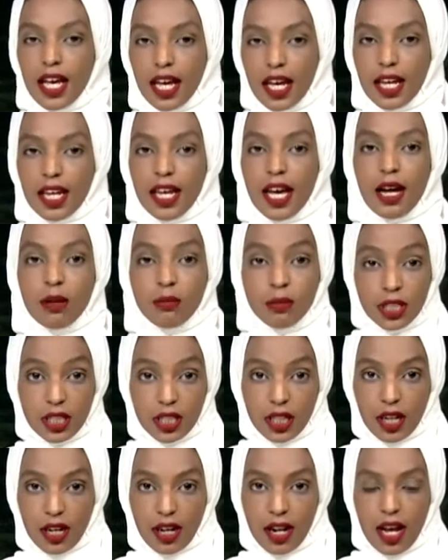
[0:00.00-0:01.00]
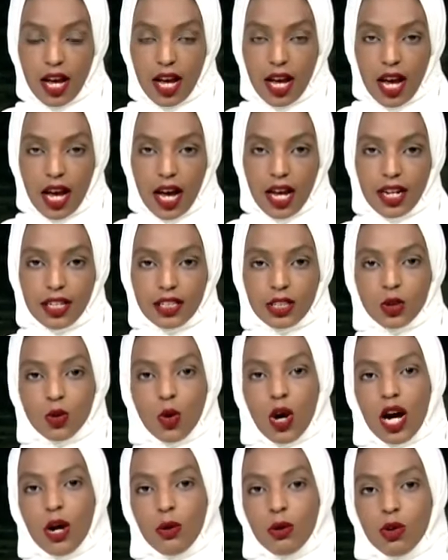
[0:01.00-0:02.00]
هي مصر التي
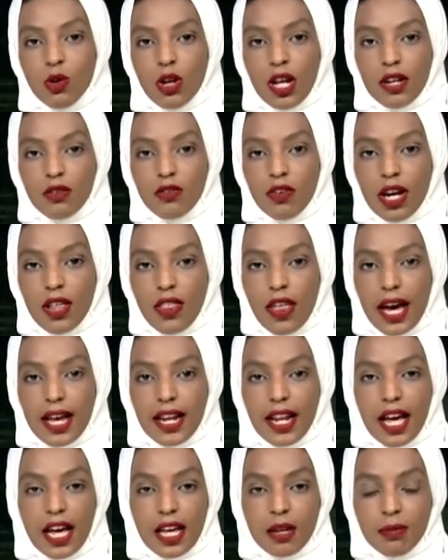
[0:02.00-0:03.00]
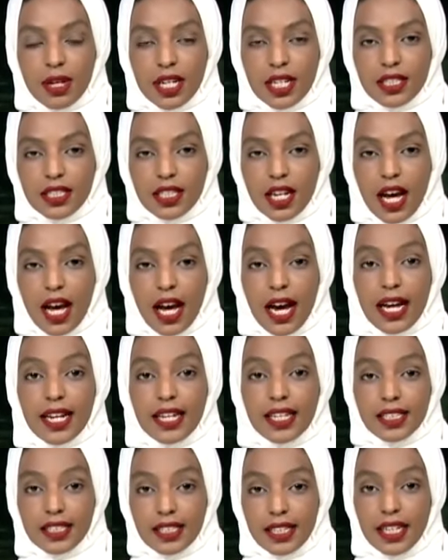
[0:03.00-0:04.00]
تحاول الحفاظ على هيمنتها
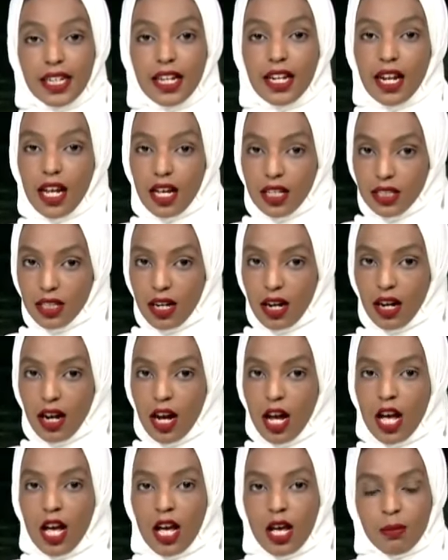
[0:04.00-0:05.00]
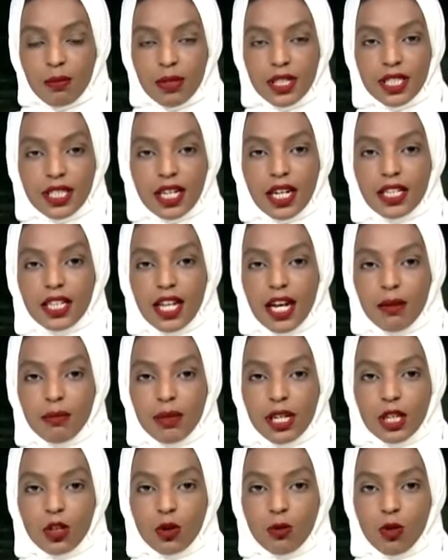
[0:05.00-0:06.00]
على النيل الأزرق باستخدام
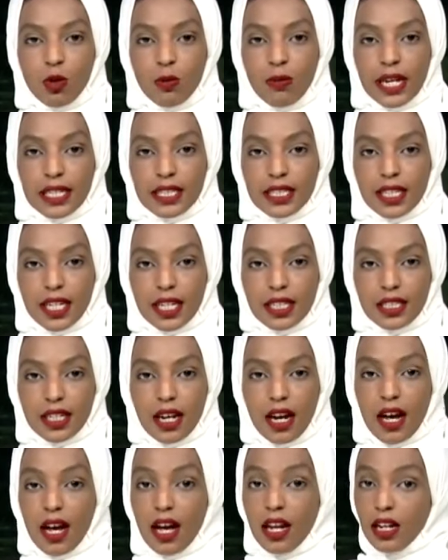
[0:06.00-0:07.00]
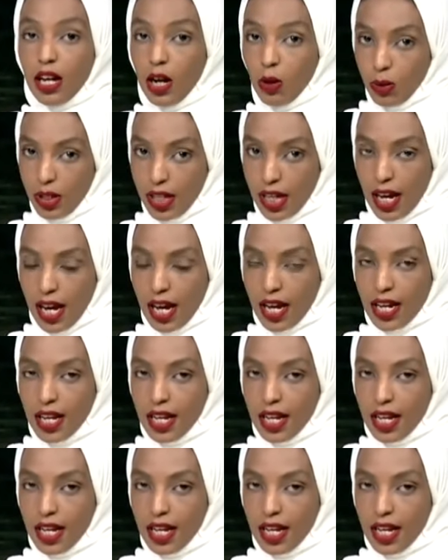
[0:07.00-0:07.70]
دبلوماسيتها القوية